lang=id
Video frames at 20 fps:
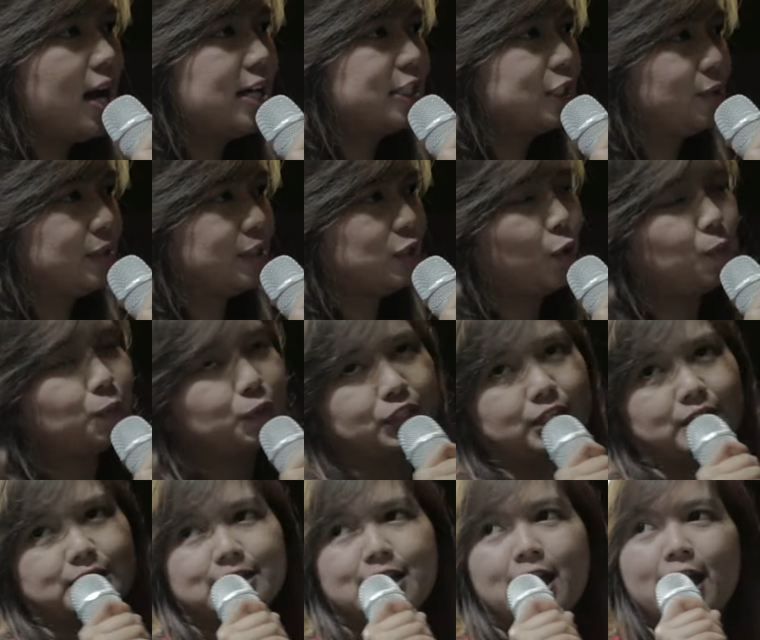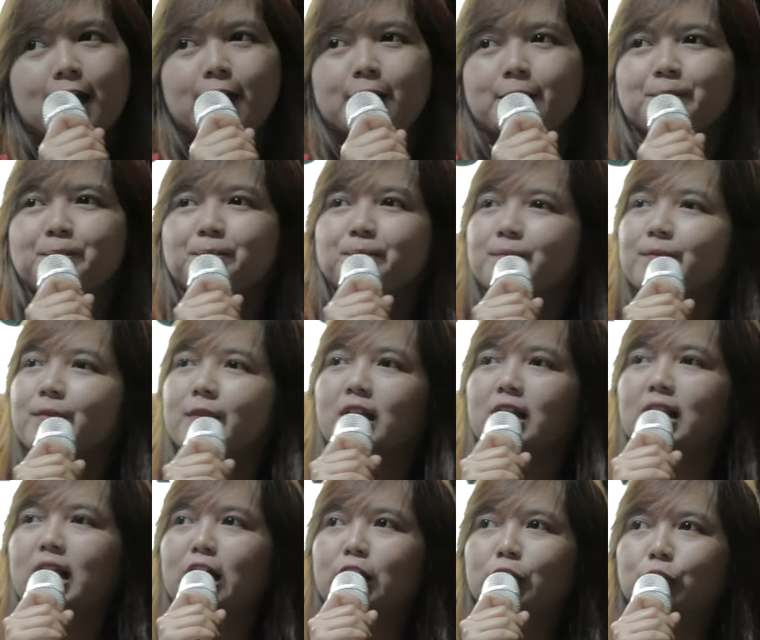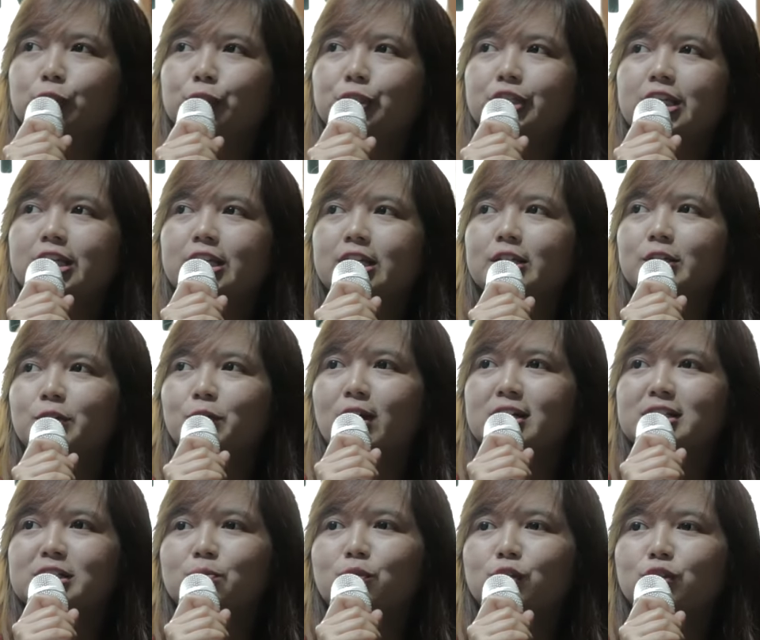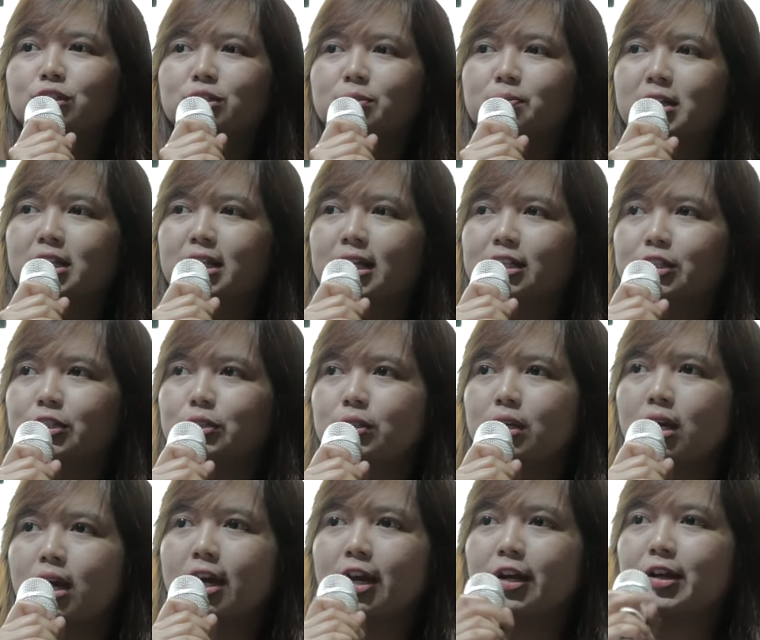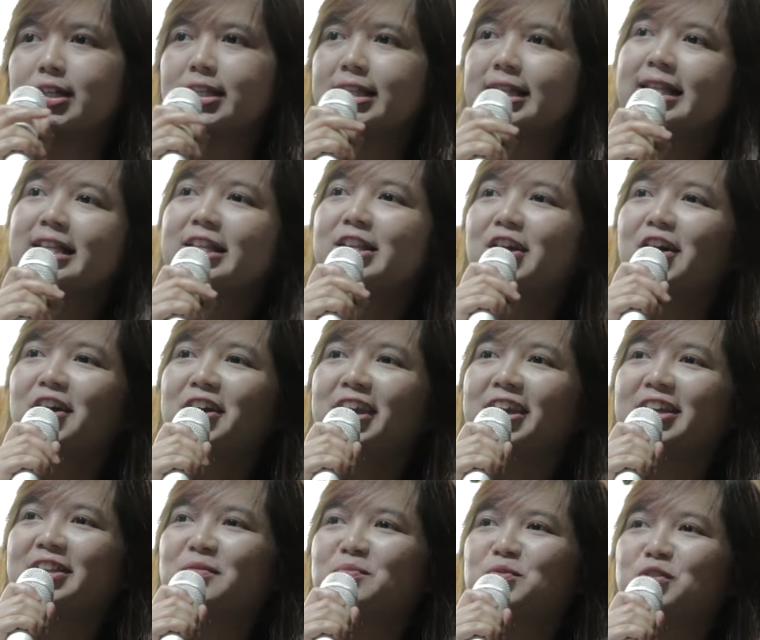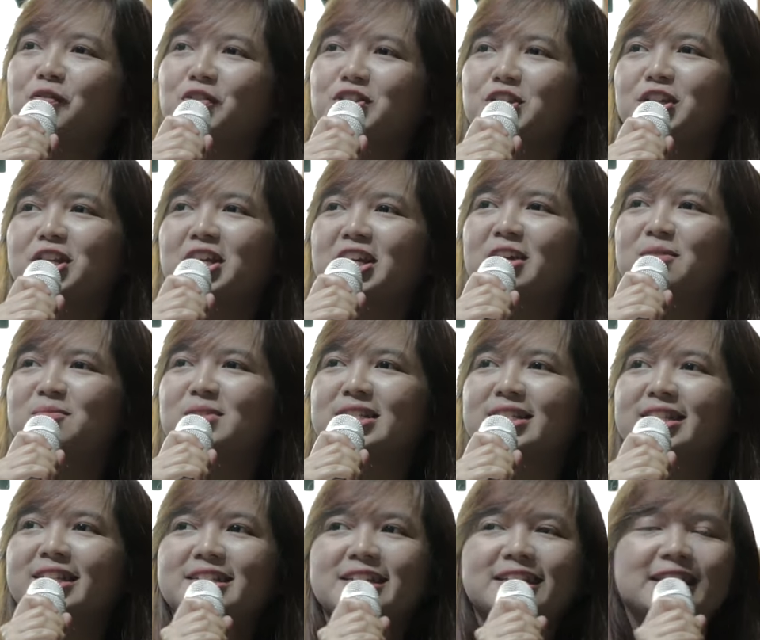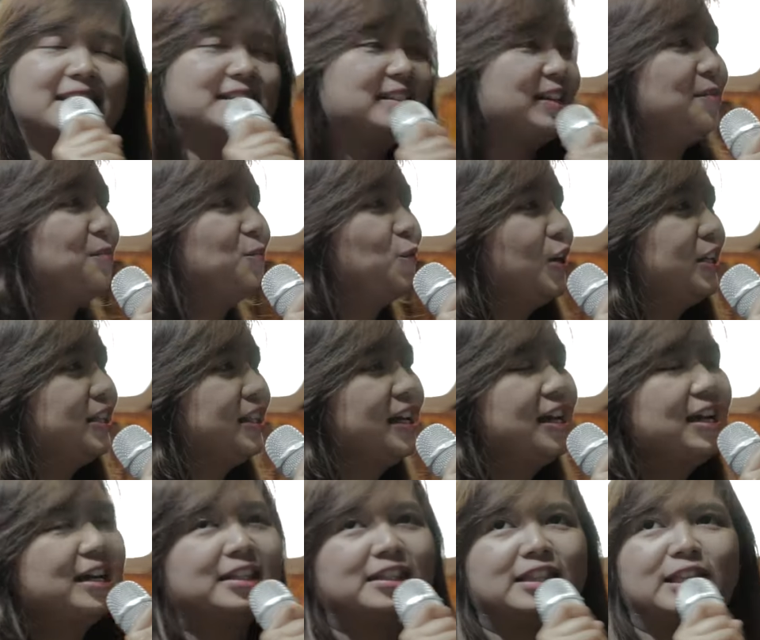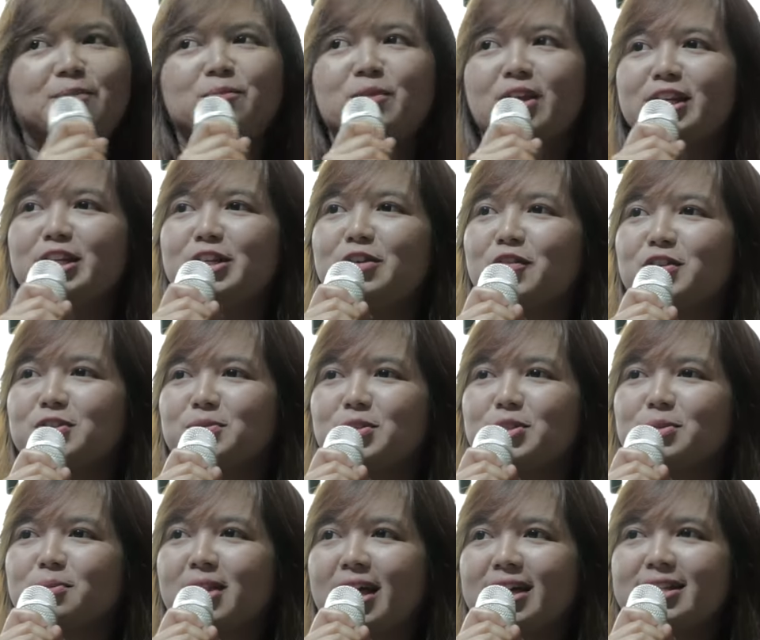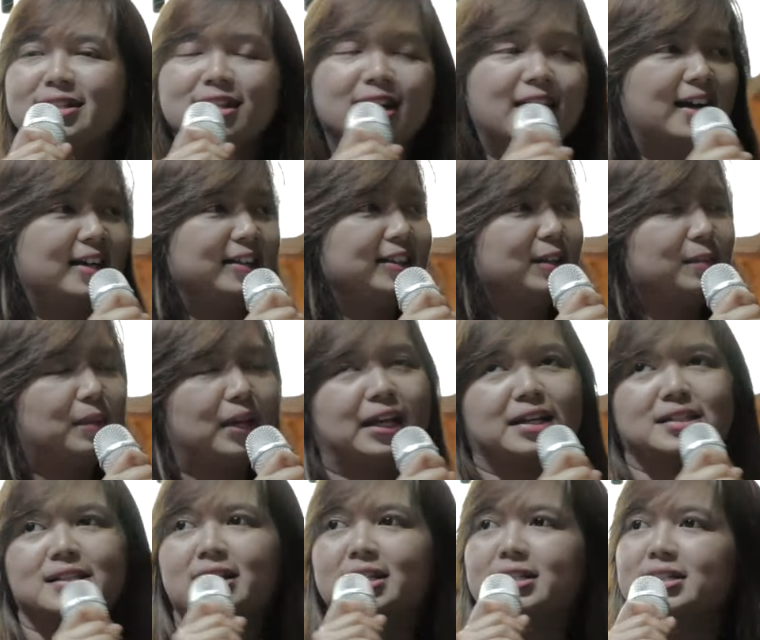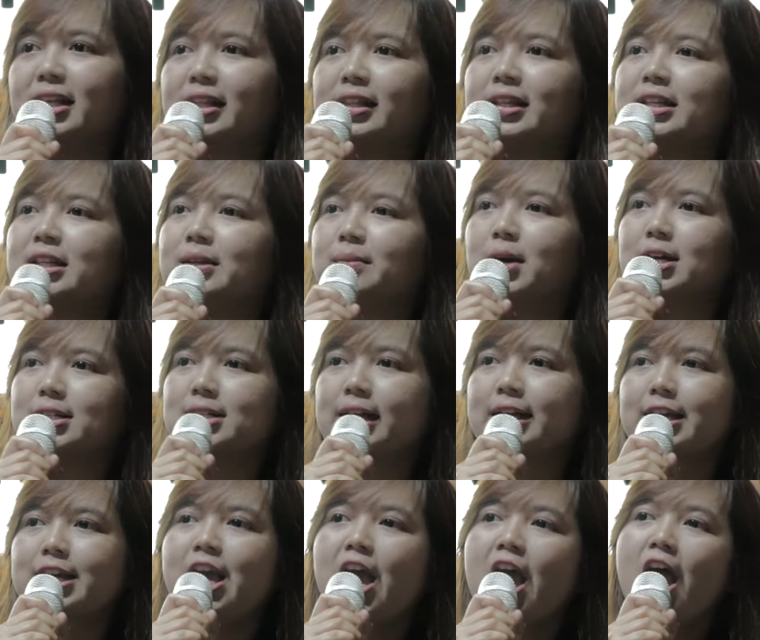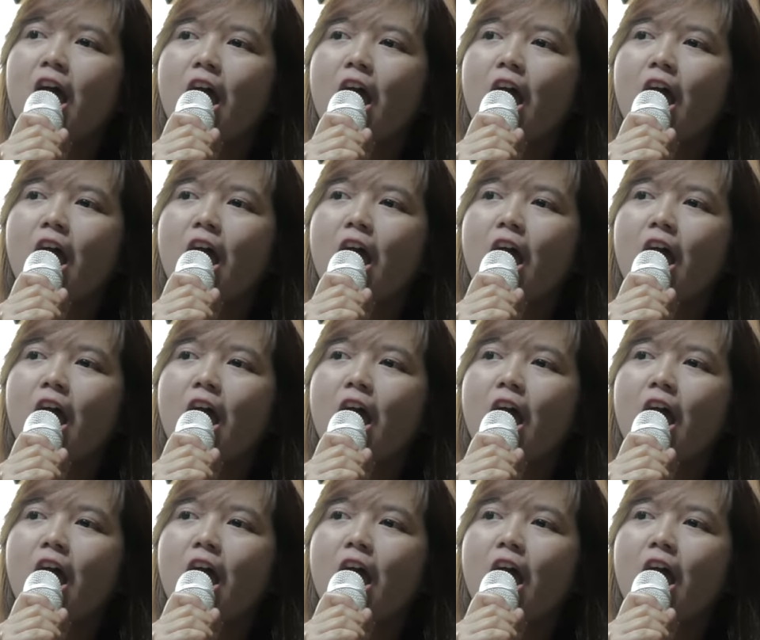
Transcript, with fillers: hardware komputer lalu di 2009 eh oke okay, profesional gamer sendiri Nixia buat timnya di 2011 dengan tim NXID nanti dibahas lagi